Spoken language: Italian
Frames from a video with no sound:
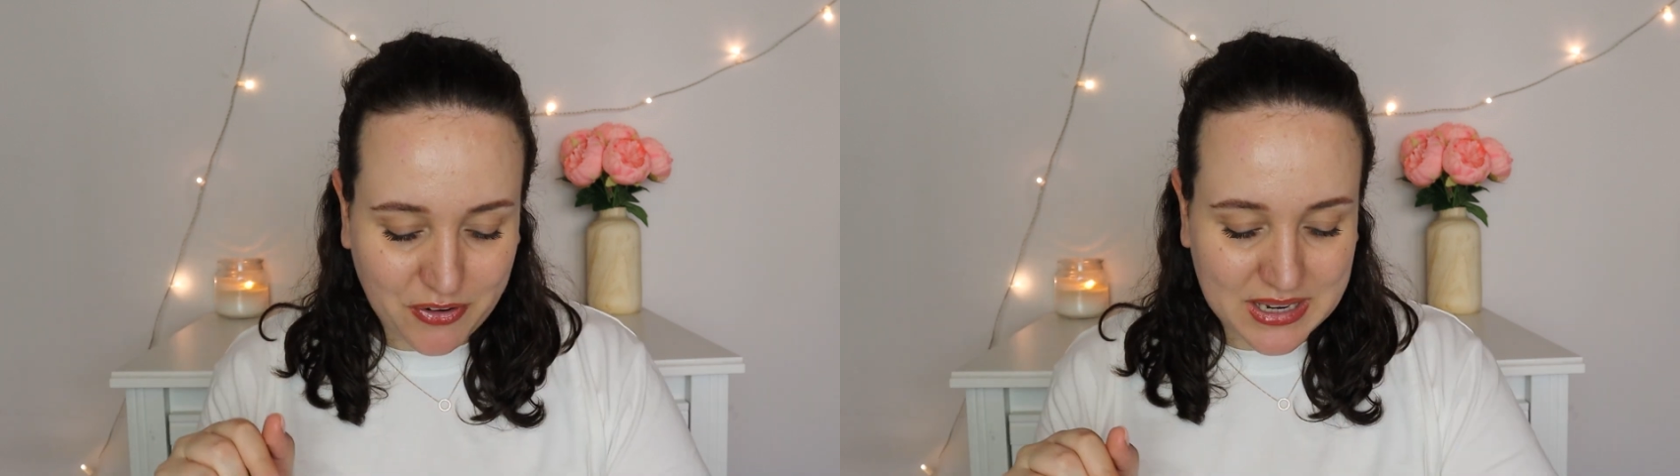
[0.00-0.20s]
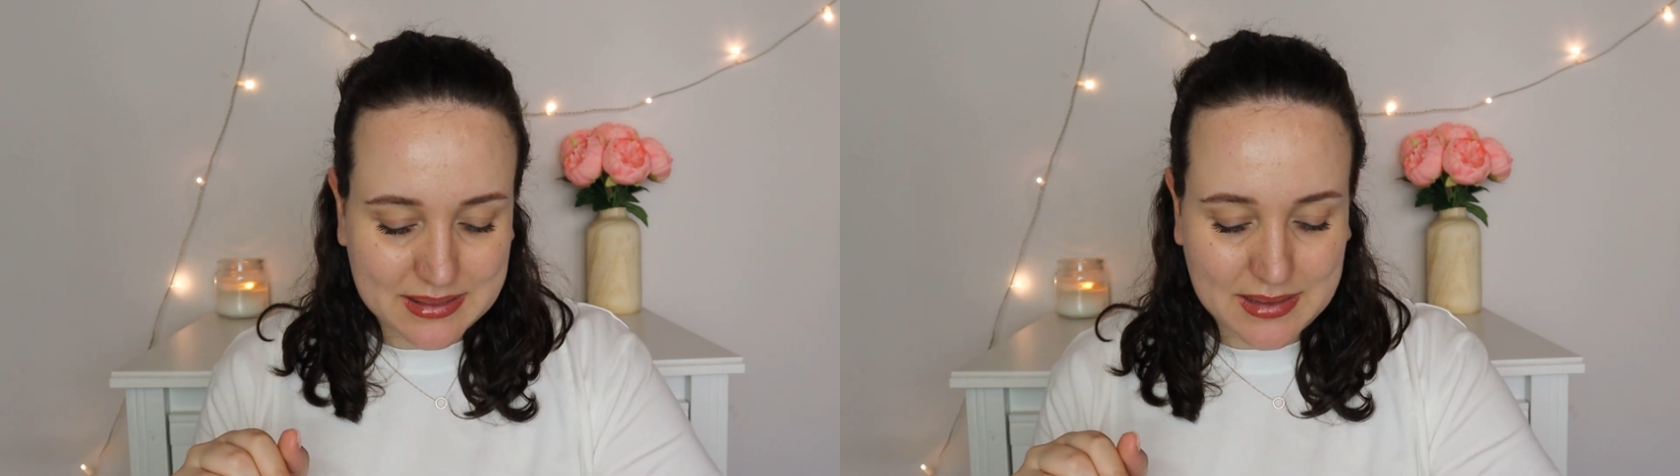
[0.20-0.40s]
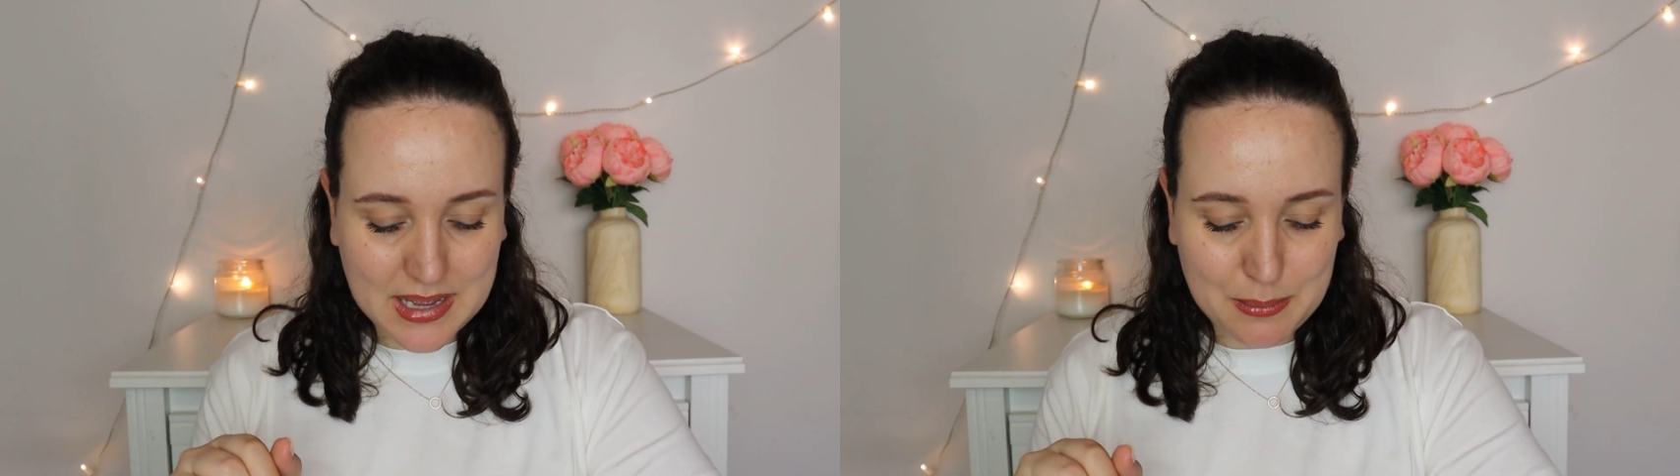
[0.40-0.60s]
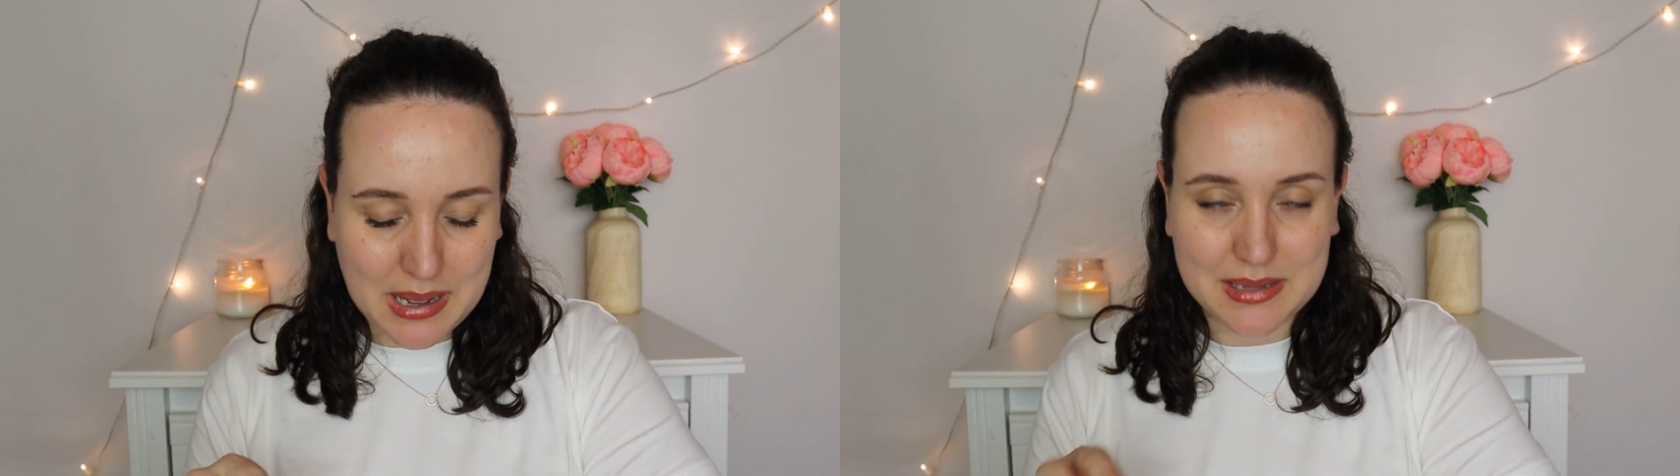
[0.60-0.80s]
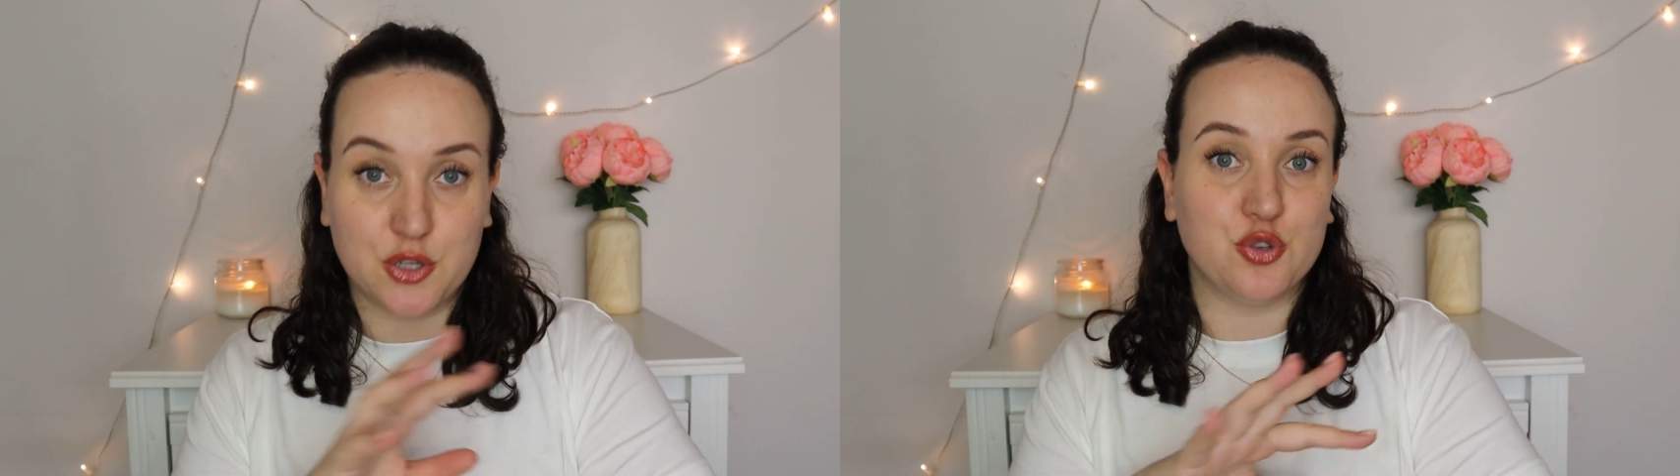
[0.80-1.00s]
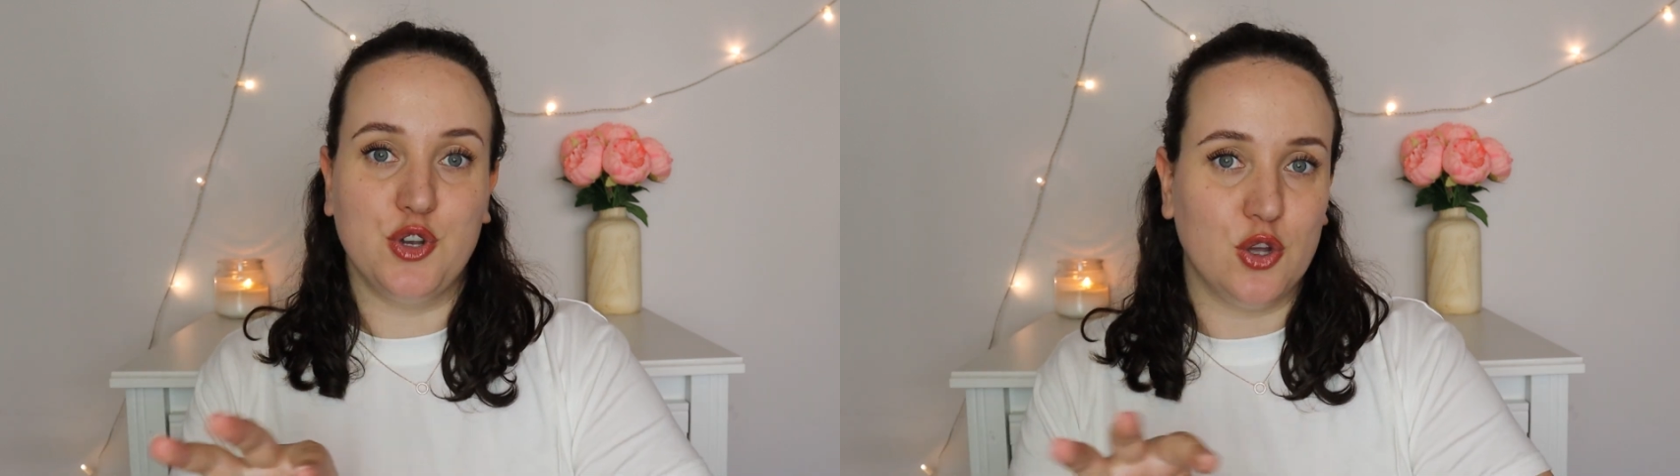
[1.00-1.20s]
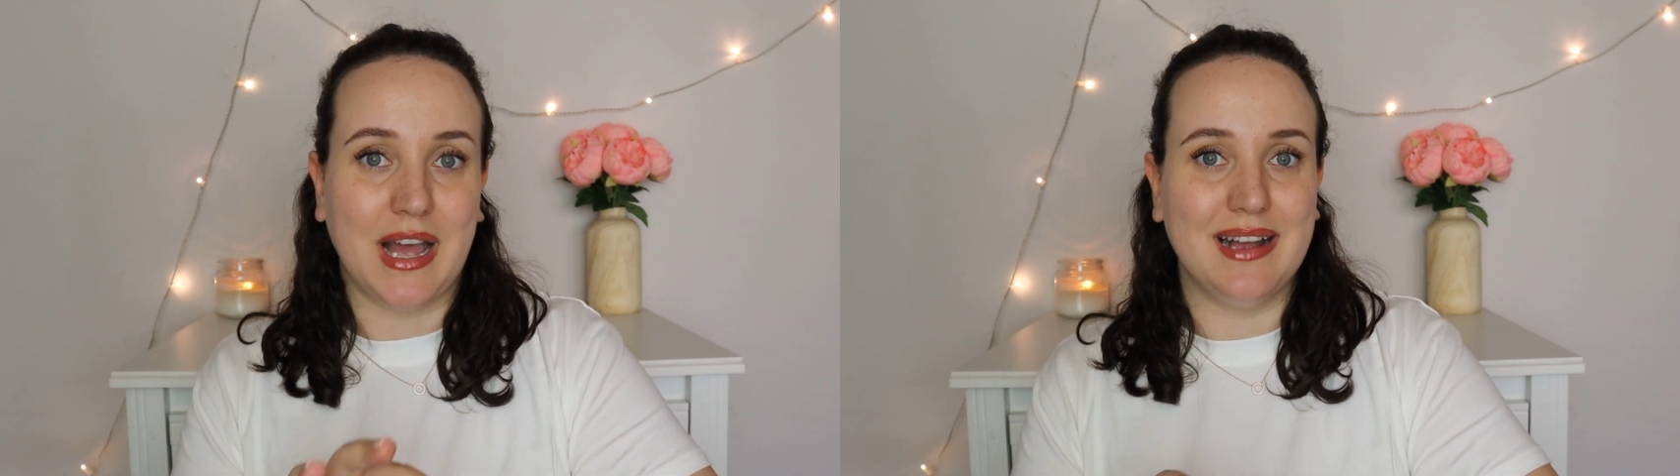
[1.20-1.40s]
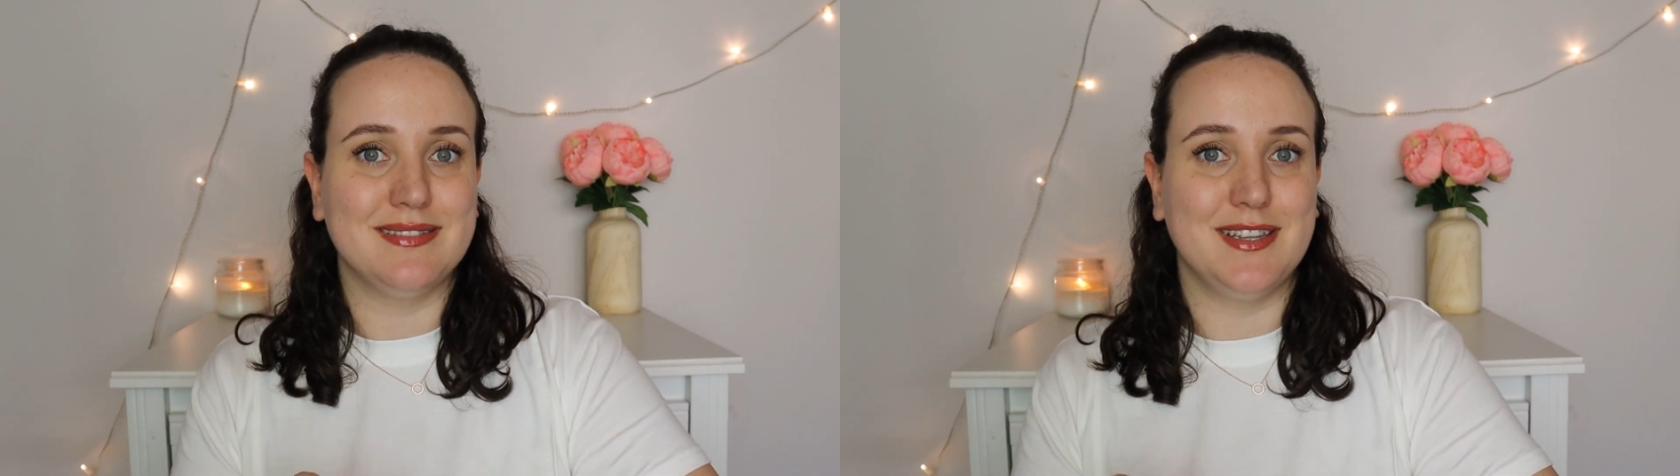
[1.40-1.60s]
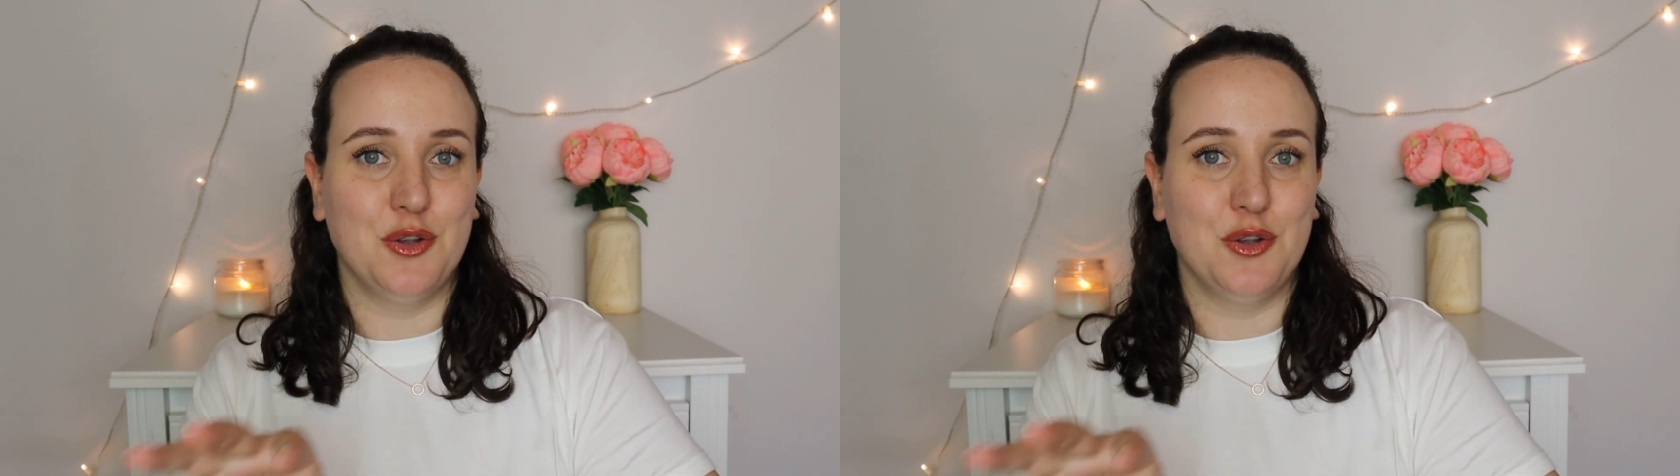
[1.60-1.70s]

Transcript: fretta ma dato che ne ho tanti